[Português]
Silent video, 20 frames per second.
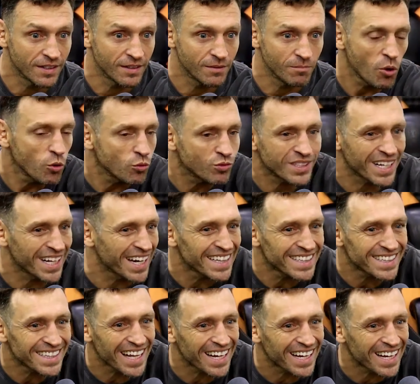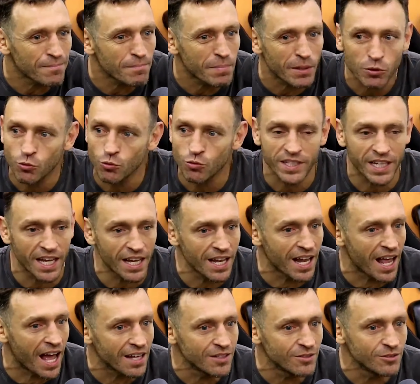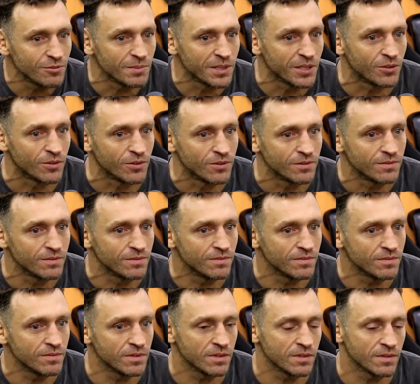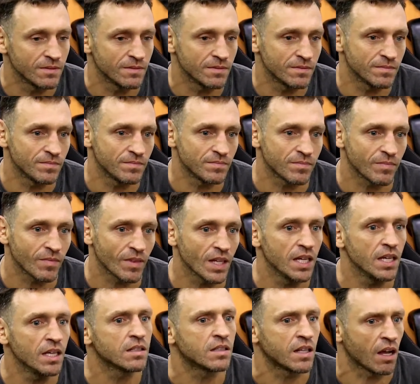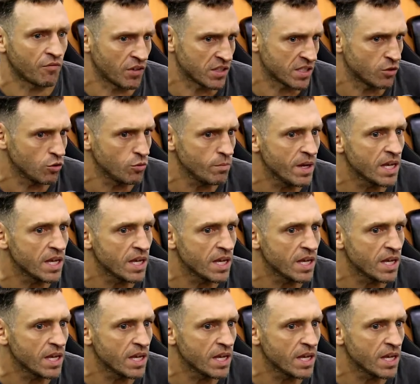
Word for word: Pô, os caras tacam pra tudo que é lado, meu. E tá fazendo bem. E tá fazendo bem.